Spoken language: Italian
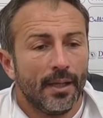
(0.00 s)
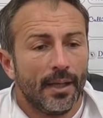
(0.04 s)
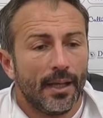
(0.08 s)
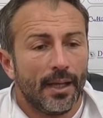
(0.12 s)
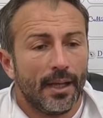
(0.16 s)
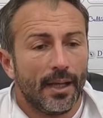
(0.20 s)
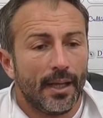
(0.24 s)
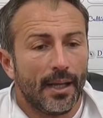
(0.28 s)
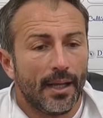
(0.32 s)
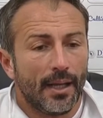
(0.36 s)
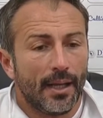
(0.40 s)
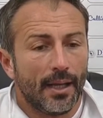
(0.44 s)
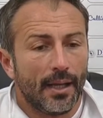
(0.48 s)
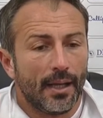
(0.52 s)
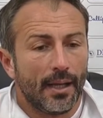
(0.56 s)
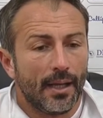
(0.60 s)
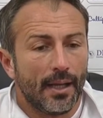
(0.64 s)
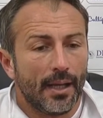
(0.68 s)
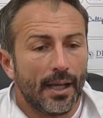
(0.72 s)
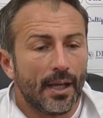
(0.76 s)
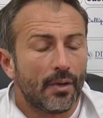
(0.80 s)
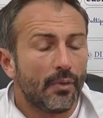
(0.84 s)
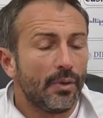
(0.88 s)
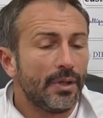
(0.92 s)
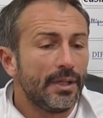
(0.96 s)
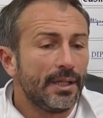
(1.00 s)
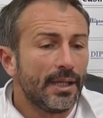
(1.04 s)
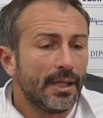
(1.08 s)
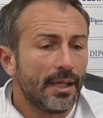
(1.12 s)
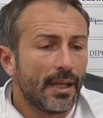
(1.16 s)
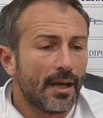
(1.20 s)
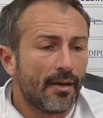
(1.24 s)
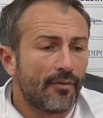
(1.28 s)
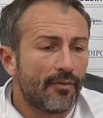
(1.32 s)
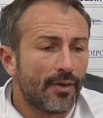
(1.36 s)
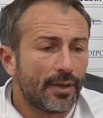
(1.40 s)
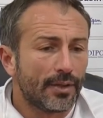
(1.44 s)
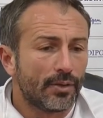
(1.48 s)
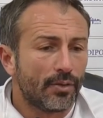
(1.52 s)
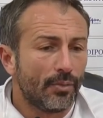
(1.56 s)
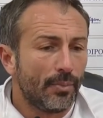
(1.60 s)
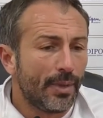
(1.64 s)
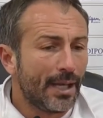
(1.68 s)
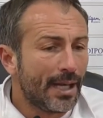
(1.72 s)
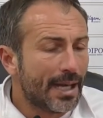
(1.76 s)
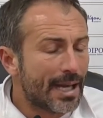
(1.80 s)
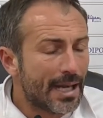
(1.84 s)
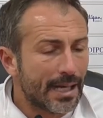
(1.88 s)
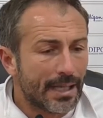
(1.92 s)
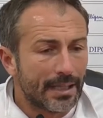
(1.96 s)
e, e, quindi ha fatto
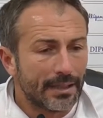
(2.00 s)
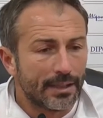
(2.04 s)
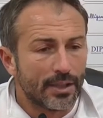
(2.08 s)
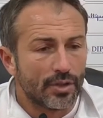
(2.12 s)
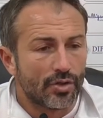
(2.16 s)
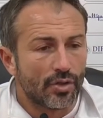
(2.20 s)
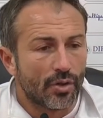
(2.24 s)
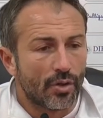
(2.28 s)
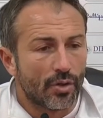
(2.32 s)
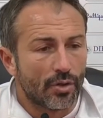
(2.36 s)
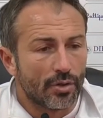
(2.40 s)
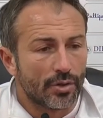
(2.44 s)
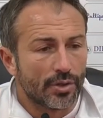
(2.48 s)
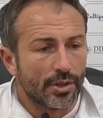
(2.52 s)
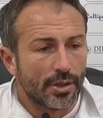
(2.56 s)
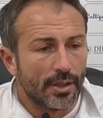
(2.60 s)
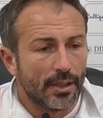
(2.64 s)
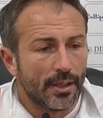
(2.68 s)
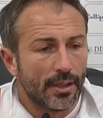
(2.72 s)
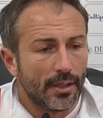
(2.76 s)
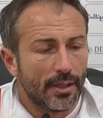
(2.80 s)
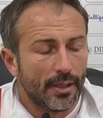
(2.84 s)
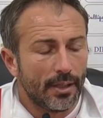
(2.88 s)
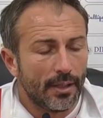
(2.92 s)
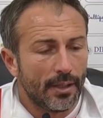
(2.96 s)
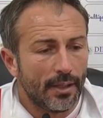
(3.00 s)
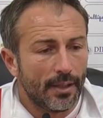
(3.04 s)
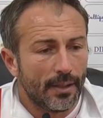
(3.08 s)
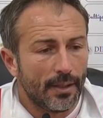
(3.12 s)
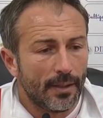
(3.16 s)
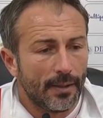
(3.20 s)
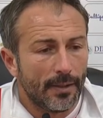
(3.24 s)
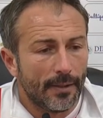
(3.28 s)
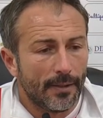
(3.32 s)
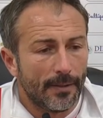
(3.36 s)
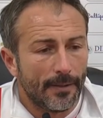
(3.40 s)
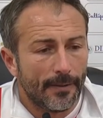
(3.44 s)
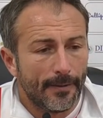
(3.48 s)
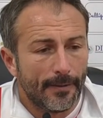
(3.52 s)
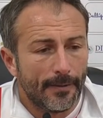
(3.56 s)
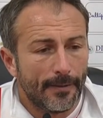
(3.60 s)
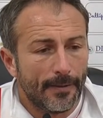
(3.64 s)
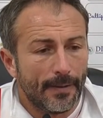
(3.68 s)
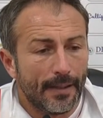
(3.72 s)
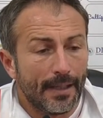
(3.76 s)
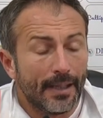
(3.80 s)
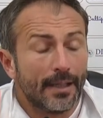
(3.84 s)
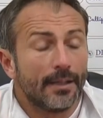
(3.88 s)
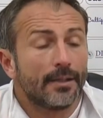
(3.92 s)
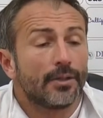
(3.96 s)
bene anche De Giorgi.
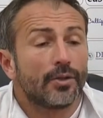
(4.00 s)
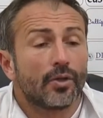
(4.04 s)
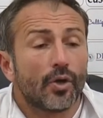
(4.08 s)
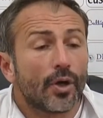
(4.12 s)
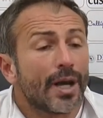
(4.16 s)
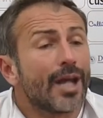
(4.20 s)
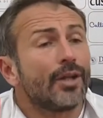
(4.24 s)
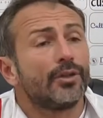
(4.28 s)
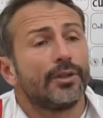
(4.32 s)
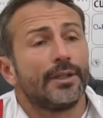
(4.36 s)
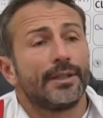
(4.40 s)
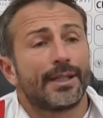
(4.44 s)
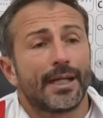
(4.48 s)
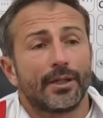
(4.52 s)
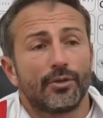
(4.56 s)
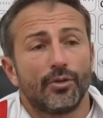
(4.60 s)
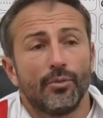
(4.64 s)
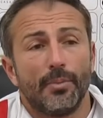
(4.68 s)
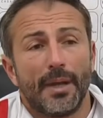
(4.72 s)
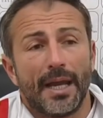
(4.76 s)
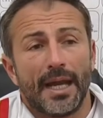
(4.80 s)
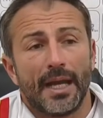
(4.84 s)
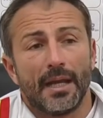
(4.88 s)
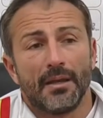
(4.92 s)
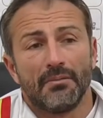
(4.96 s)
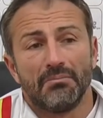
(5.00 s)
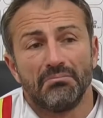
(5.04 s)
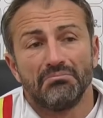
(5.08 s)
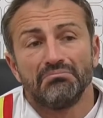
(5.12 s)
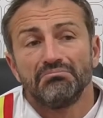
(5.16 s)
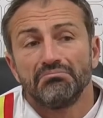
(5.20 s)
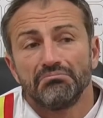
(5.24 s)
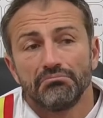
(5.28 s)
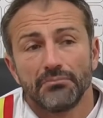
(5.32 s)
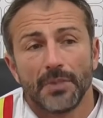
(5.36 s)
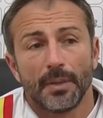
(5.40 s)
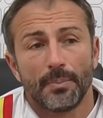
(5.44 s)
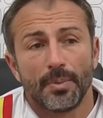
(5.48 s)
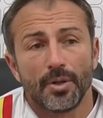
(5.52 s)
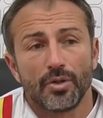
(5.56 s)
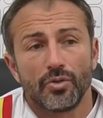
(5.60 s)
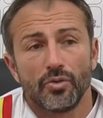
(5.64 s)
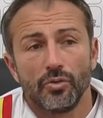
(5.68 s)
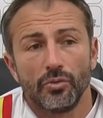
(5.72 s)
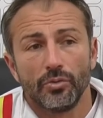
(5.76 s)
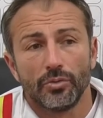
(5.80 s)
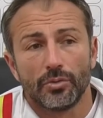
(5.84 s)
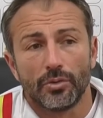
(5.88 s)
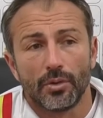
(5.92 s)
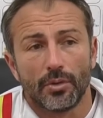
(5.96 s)
E, Corrado è entrato bene, mi è
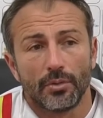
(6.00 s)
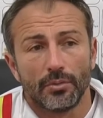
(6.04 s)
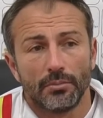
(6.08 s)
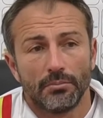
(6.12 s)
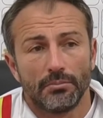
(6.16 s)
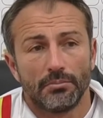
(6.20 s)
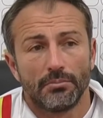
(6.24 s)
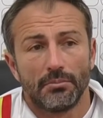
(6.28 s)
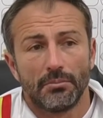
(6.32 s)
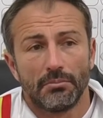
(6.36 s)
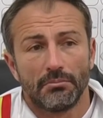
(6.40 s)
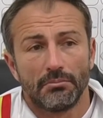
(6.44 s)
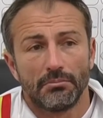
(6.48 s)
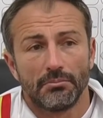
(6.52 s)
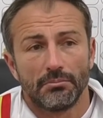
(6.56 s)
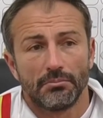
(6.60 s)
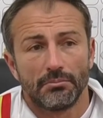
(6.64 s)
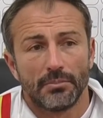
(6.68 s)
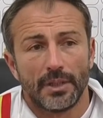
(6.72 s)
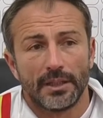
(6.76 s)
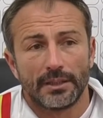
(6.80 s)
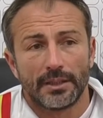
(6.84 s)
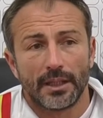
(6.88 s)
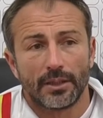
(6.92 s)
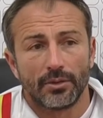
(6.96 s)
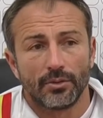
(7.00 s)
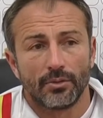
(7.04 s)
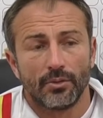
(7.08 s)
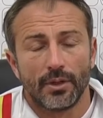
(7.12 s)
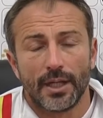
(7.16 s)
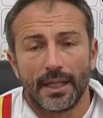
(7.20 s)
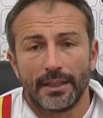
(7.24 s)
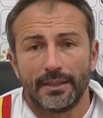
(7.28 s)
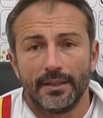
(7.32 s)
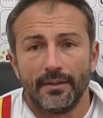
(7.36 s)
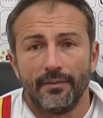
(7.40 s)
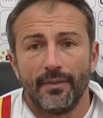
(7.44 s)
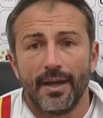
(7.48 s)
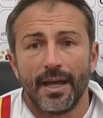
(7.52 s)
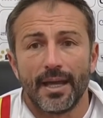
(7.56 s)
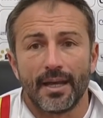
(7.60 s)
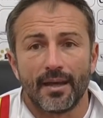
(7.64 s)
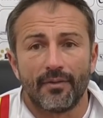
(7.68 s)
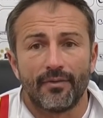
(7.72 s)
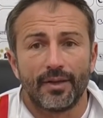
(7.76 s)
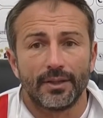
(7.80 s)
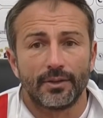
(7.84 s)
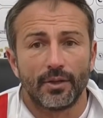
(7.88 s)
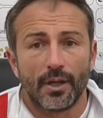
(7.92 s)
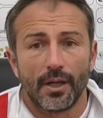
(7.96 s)
piaciuto, è entrato con
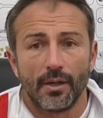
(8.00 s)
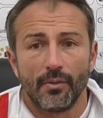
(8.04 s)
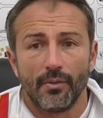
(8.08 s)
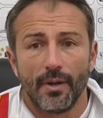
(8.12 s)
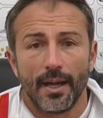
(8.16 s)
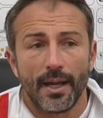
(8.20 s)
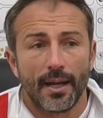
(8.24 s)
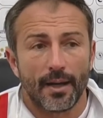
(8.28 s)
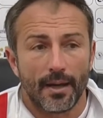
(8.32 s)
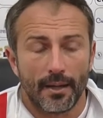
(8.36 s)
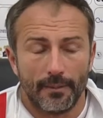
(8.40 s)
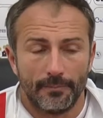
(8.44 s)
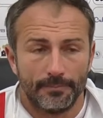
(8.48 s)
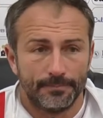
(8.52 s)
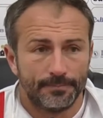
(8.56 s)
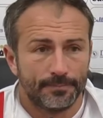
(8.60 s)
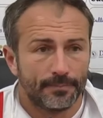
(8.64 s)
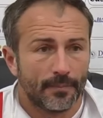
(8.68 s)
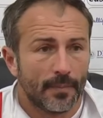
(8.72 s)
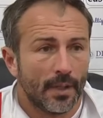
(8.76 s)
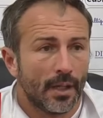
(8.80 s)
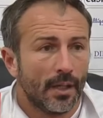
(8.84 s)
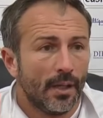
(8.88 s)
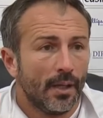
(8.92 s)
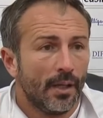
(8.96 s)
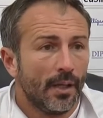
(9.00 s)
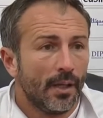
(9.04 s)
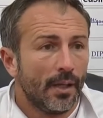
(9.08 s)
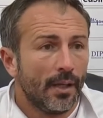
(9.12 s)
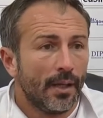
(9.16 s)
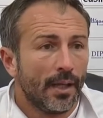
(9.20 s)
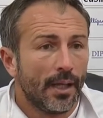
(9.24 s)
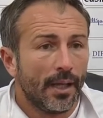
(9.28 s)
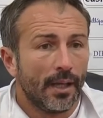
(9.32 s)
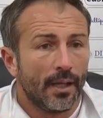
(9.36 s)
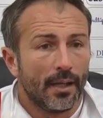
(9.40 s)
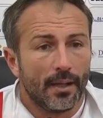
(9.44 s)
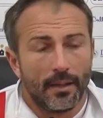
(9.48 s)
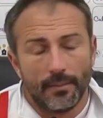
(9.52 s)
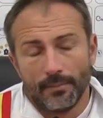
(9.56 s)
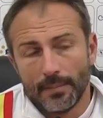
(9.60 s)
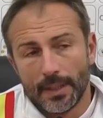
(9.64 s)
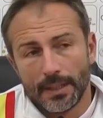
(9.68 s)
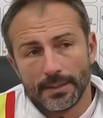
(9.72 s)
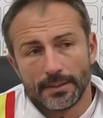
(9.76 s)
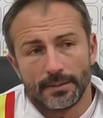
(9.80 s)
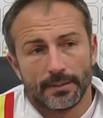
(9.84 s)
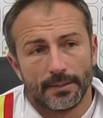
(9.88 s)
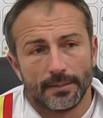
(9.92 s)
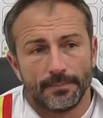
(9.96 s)
cattiveria, ha fatto la guerra e
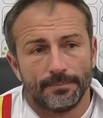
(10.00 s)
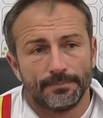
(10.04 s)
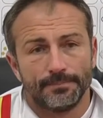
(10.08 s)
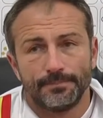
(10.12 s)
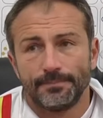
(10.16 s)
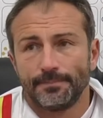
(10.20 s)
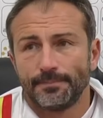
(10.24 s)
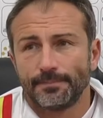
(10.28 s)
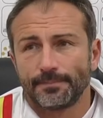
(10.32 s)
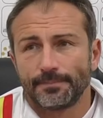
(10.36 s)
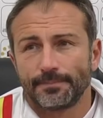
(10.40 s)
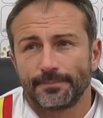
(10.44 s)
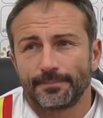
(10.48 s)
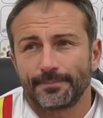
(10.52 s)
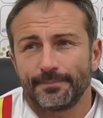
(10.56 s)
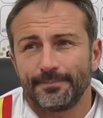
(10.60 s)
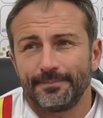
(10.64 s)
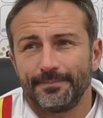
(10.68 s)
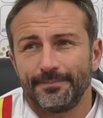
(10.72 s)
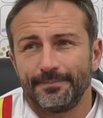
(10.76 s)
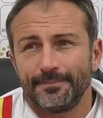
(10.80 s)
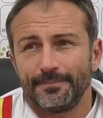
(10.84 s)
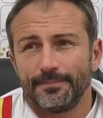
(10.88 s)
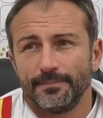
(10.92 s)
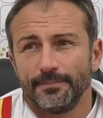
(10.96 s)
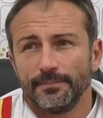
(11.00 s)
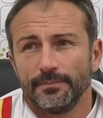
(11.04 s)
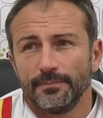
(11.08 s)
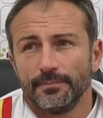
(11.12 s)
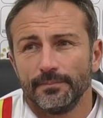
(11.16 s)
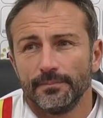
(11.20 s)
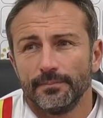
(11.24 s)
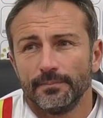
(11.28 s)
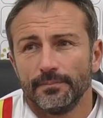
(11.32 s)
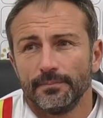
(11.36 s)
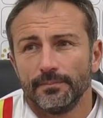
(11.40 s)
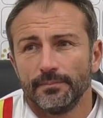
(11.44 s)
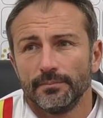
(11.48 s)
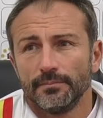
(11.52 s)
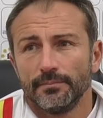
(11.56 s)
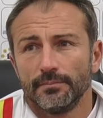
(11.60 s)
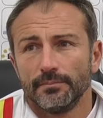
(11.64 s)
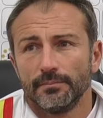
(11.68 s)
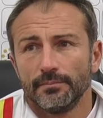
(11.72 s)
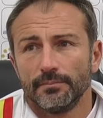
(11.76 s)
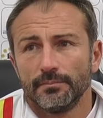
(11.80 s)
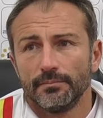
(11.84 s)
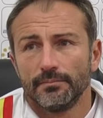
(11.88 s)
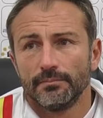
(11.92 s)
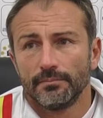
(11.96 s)
basta. Mister, io ho visto che c'è un buon
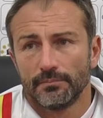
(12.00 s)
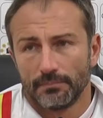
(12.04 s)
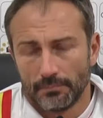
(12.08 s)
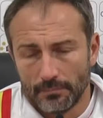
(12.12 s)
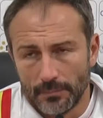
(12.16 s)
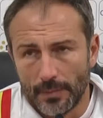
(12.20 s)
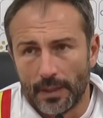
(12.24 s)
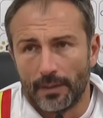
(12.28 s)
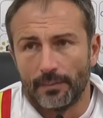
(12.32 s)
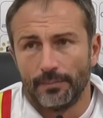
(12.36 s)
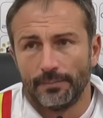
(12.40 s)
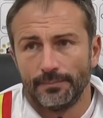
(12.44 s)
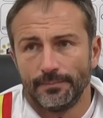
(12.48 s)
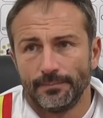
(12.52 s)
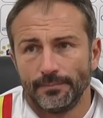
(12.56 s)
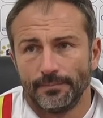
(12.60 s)
Catanzaro, no.